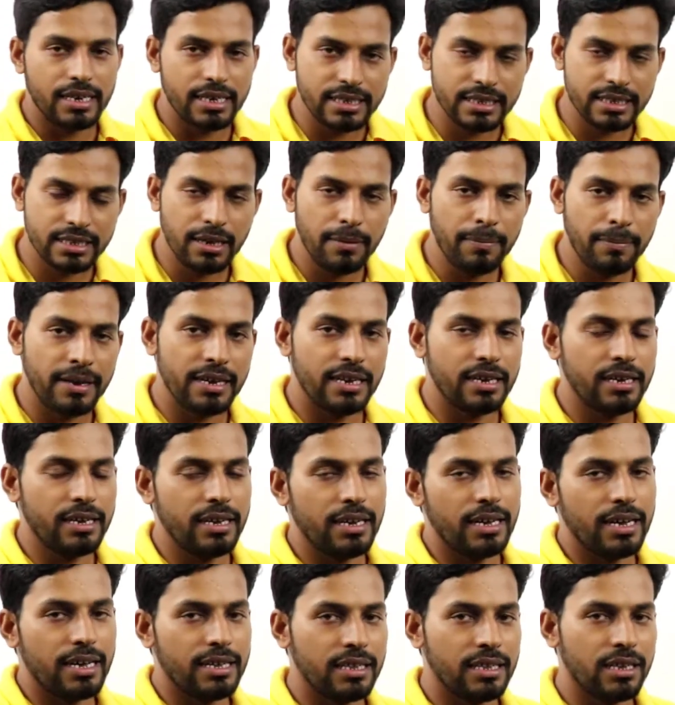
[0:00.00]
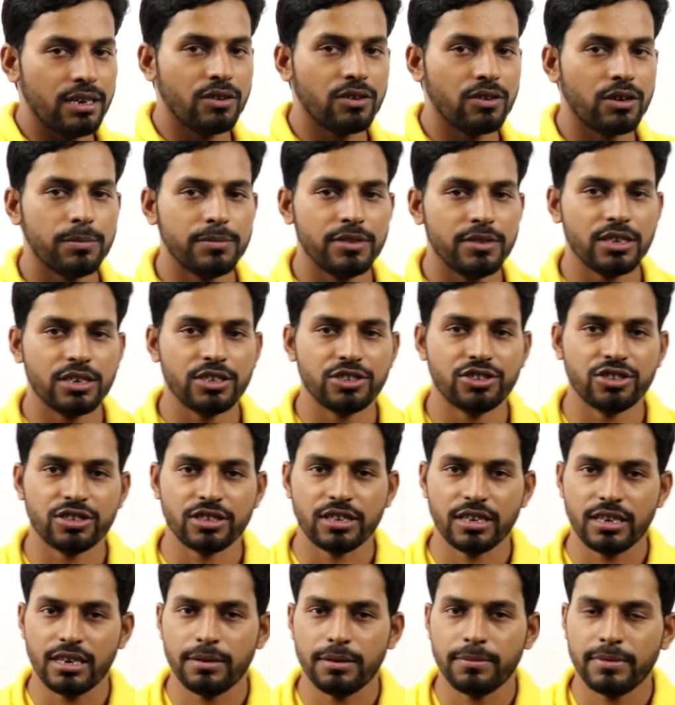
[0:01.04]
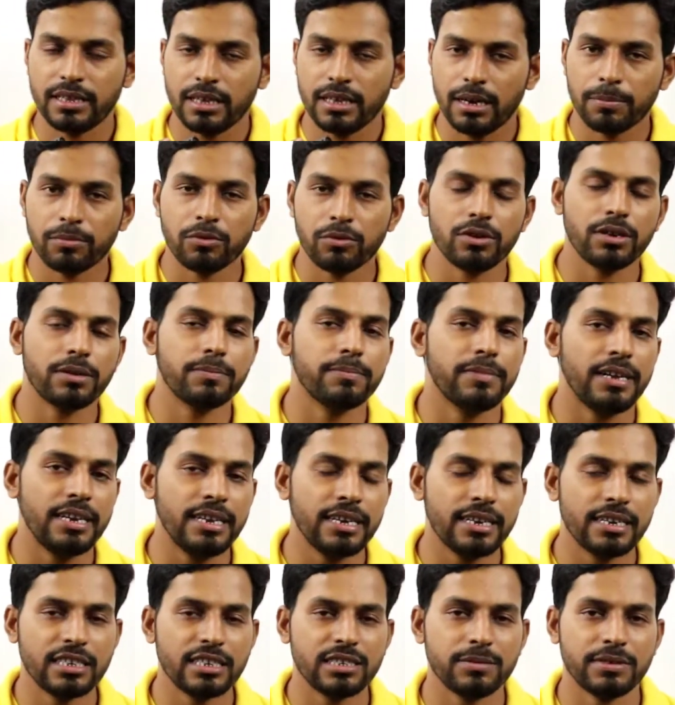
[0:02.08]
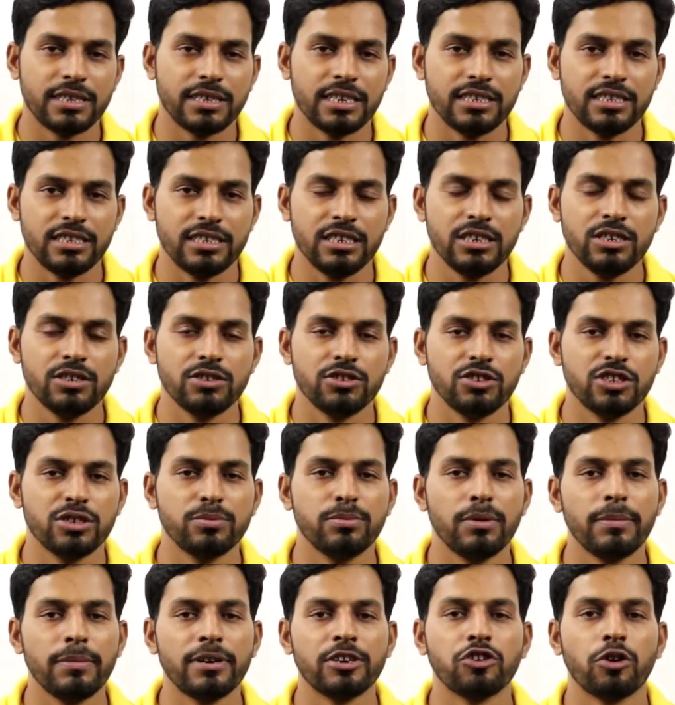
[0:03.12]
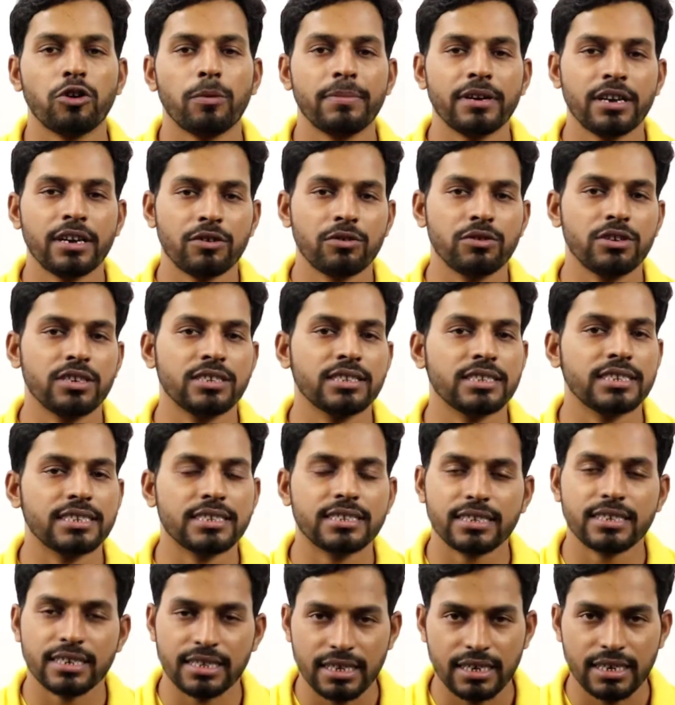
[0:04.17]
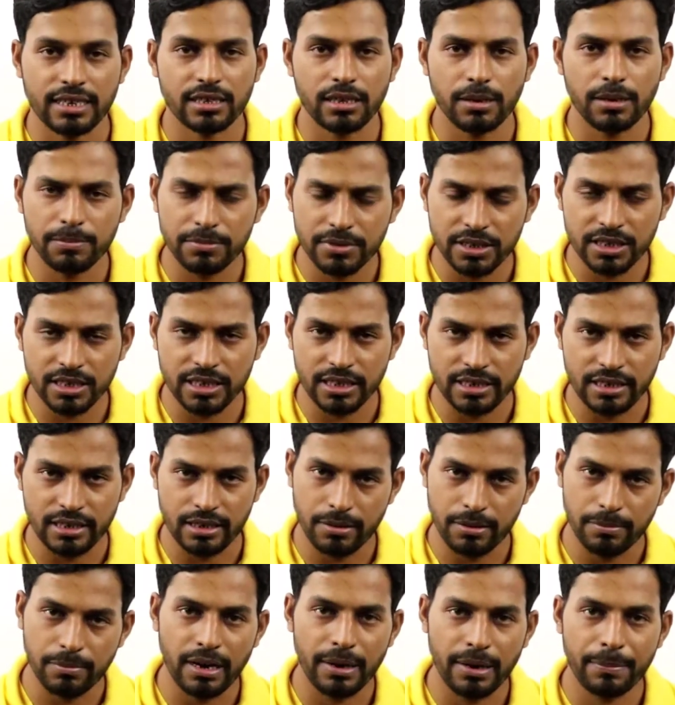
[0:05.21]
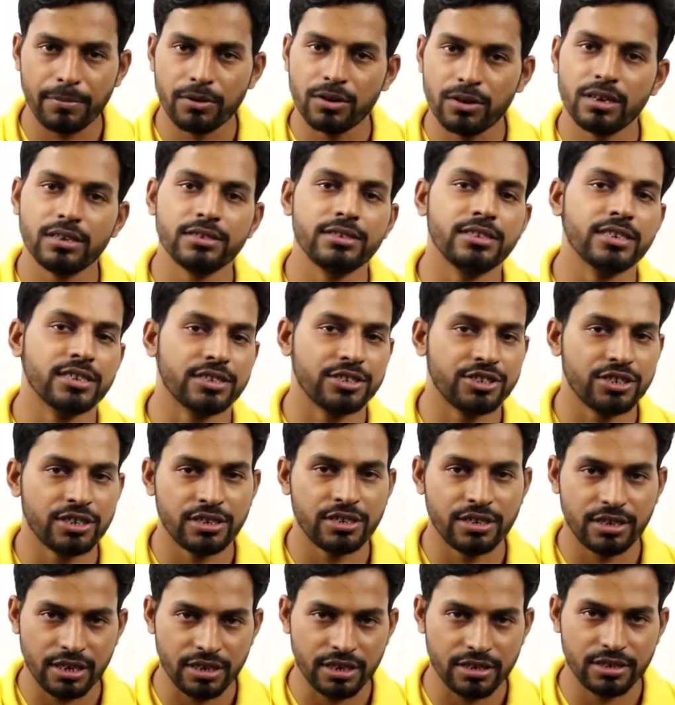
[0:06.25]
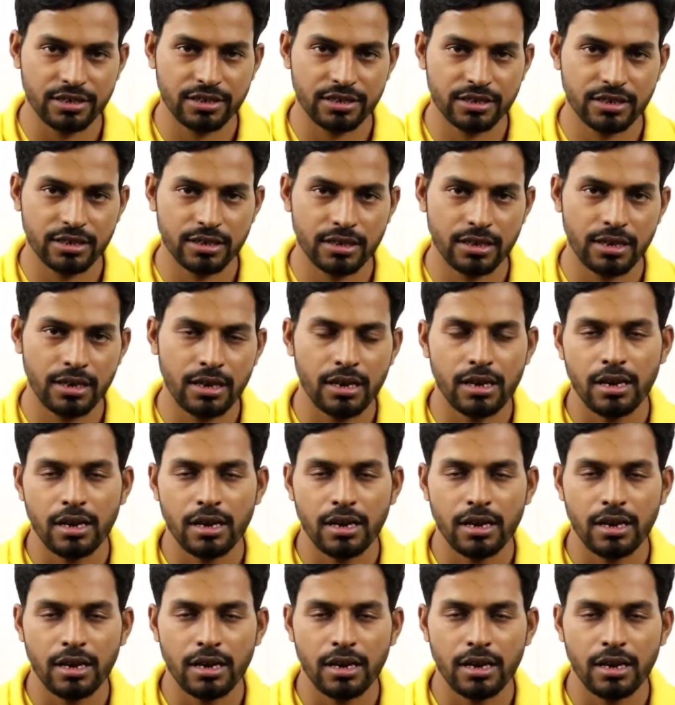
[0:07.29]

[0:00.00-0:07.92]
इससे पहले एनालॉग कम्युनिकेशन के लिए मैंने आपको एक पहली क्लास बताई थी जिसमें मैं टॉपिक को डिस्कस कर रहा था बीजेटी बाइपोलर जंक्शन ट्रांजिस्टर